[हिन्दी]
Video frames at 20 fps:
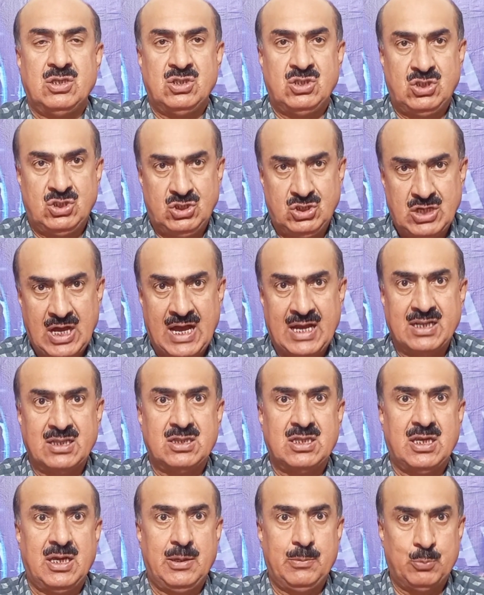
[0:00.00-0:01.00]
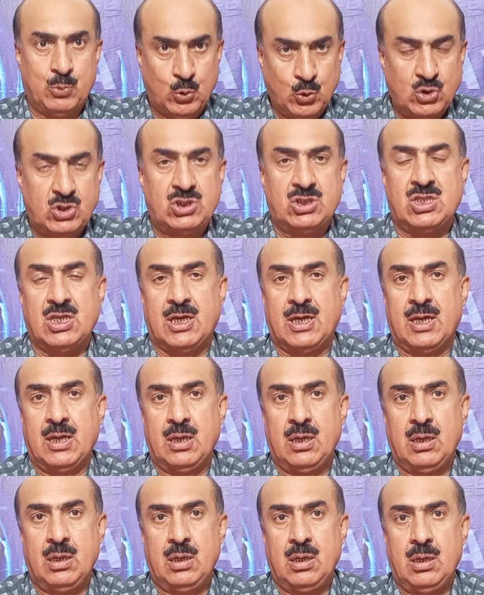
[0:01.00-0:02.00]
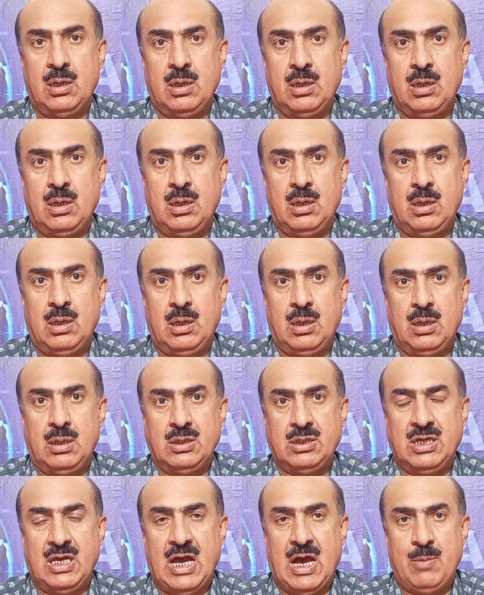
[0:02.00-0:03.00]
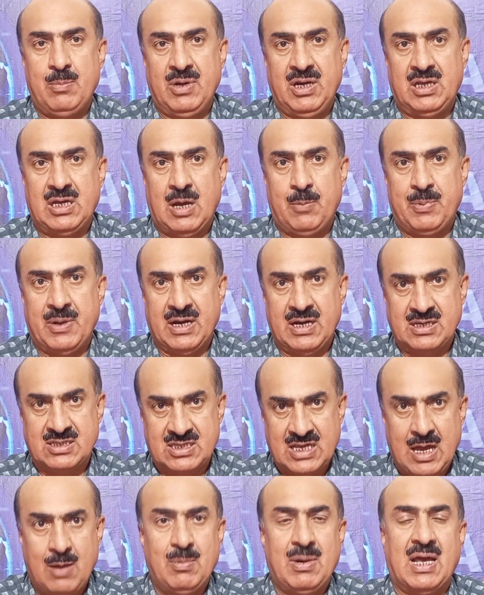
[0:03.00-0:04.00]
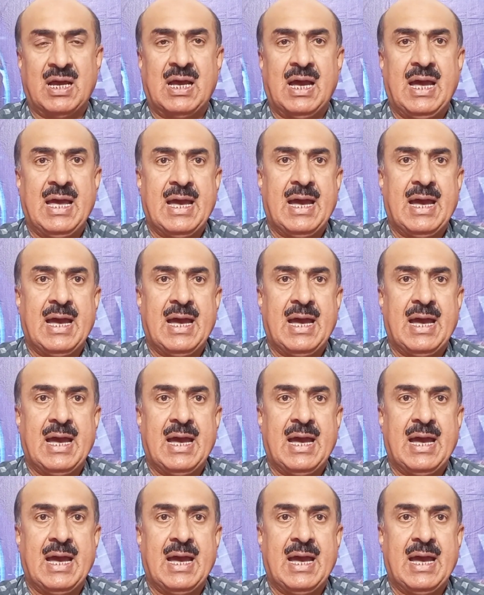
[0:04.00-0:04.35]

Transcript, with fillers: जानते बूझते ये अमेरिका पर इल्ज़ाम लगाया